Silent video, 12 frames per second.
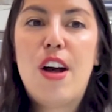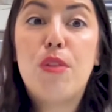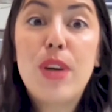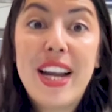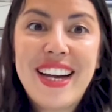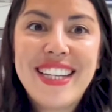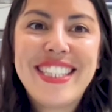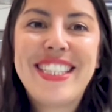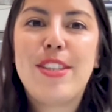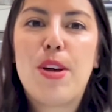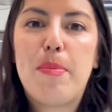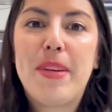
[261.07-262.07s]
Voilà,
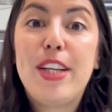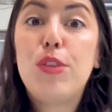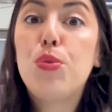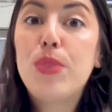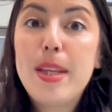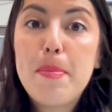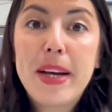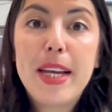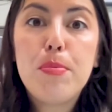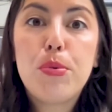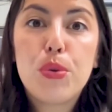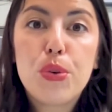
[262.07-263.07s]
désormais tout est prêt
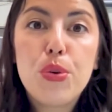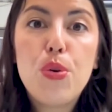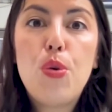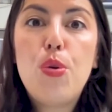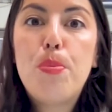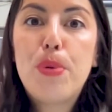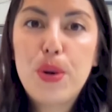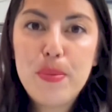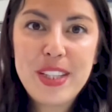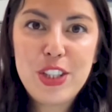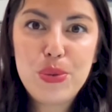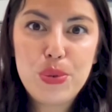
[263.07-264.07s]
pour que le
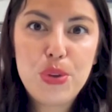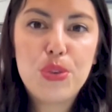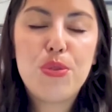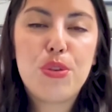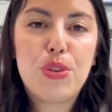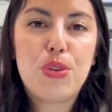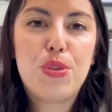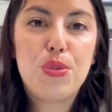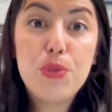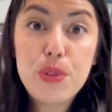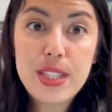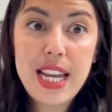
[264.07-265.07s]
premier jour de votre
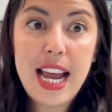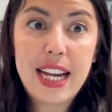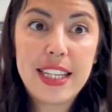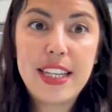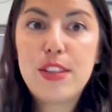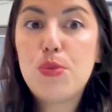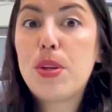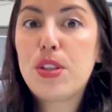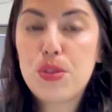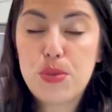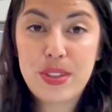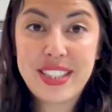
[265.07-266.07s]
nouveau salarié soit
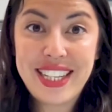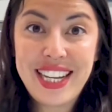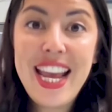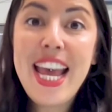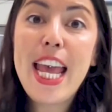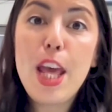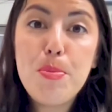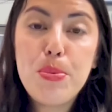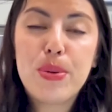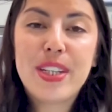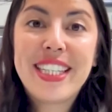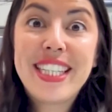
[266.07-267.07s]
un succès et
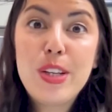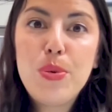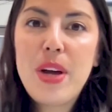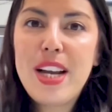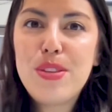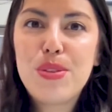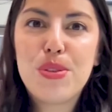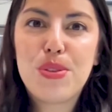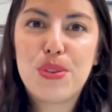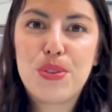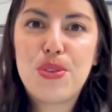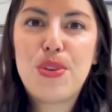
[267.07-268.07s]
pour qu'il ou elle se
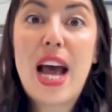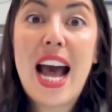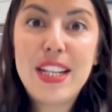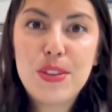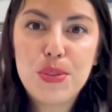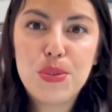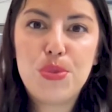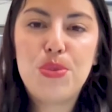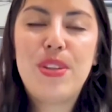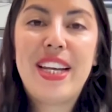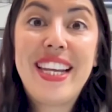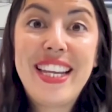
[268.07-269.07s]
sente
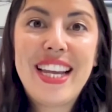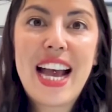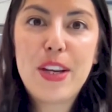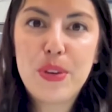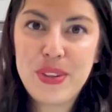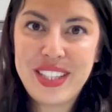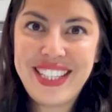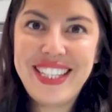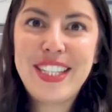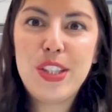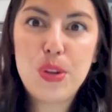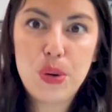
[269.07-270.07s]
attendu et accueilli
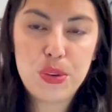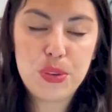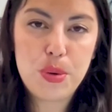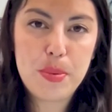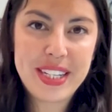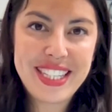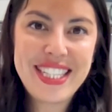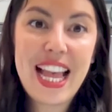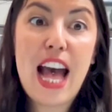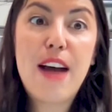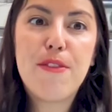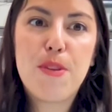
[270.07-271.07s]
dans l'entreprise
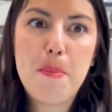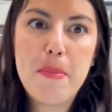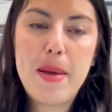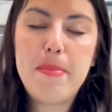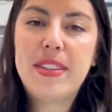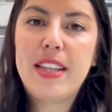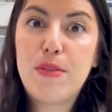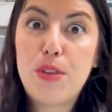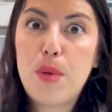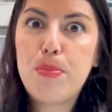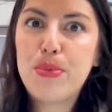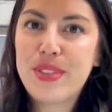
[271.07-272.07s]
avant même
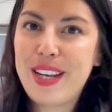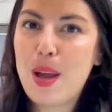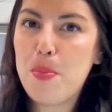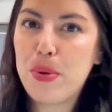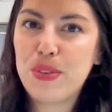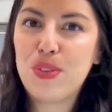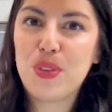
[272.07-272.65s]
d'avoir poussé la porte